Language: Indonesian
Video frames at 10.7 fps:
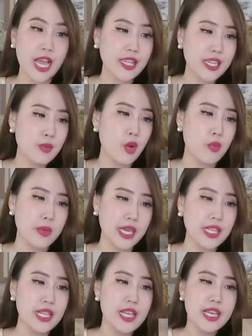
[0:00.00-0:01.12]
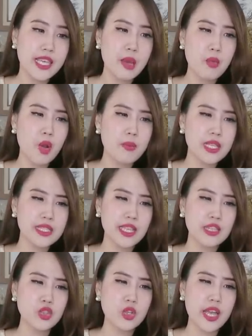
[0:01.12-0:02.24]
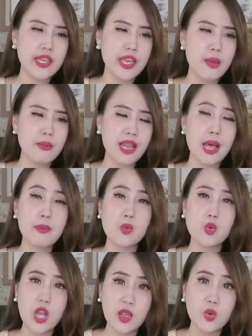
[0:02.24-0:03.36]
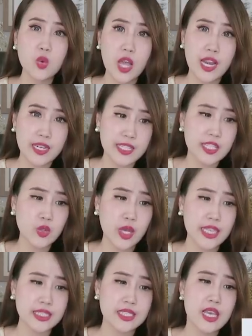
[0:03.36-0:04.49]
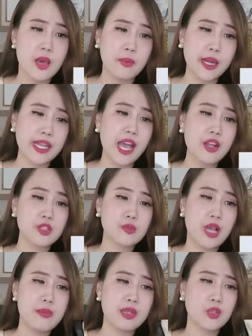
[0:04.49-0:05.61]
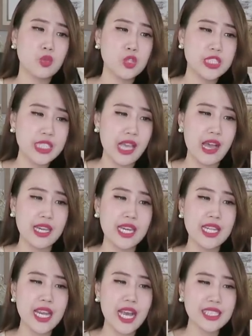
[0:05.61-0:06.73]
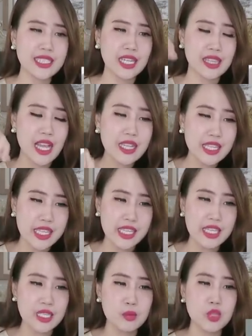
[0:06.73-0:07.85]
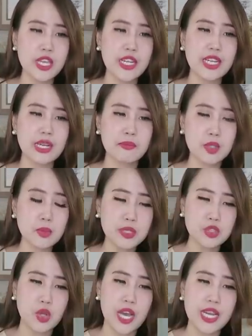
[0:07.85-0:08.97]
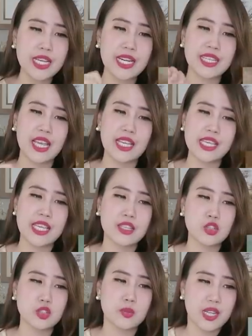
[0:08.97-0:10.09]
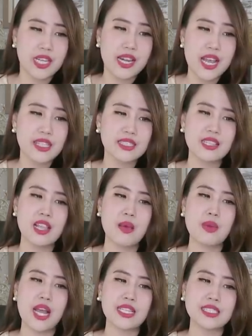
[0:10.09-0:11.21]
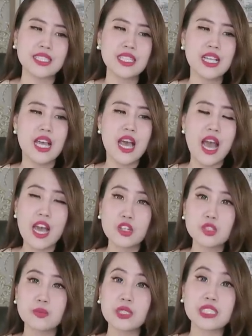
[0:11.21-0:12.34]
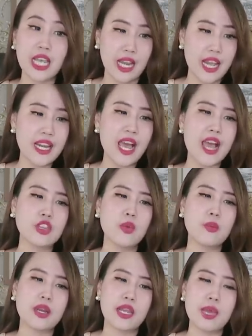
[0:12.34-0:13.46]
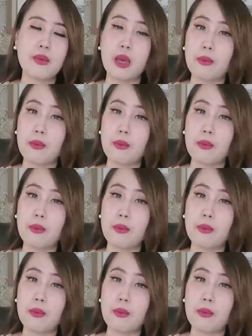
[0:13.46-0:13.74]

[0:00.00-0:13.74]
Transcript: tangki mobil yang mobilnya tuh kayak balap ugal-ugalan gitu guys. Mereka harus mengambil kunci yang ada di dasar tangki, kemudian dengan penuh perjuangan karena tangkinya terus bergerak setelah berhasil harus berjalan atau merayap